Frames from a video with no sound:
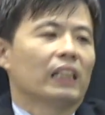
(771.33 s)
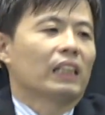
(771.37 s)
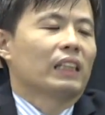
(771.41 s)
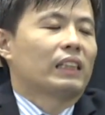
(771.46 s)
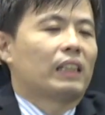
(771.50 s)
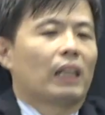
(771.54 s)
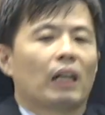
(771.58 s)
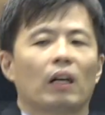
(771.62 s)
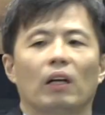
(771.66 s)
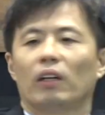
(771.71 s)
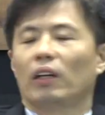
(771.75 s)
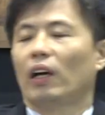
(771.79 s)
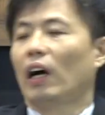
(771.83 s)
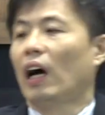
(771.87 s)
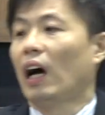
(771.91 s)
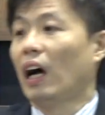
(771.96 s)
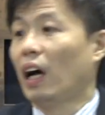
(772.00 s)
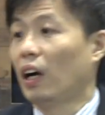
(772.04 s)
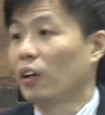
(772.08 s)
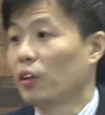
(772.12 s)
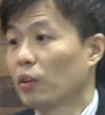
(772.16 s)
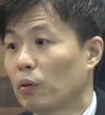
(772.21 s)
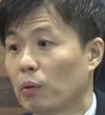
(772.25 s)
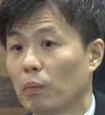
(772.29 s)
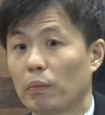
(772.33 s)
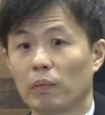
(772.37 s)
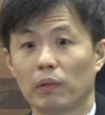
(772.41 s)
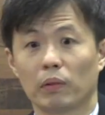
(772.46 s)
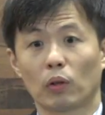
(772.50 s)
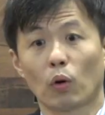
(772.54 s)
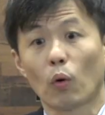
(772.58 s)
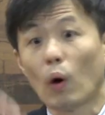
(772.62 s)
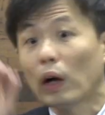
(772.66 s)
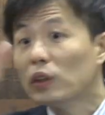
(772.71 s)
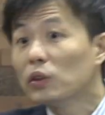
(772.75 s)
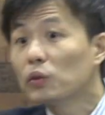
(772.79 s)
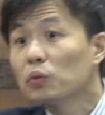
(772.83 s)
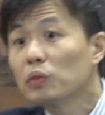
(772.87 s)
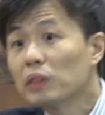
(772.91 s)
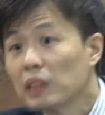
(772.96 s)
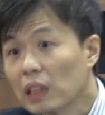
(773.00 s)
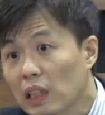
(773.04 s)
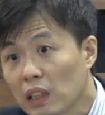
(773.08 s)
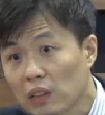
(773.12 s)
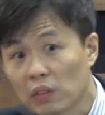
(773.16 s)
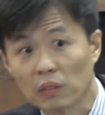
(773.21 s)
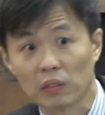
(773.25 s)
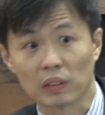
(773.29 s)
大家呀又关注这
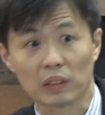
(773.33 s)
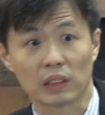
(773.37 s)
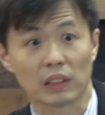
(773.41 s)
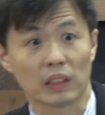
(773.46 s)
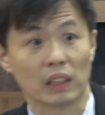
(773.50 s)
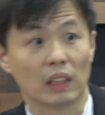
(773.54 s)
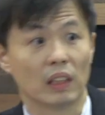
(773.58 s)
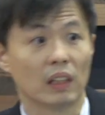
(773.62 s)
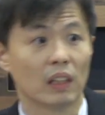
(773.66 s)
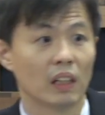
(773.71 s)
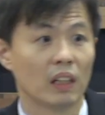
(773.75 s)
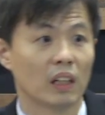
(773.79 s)
个东西，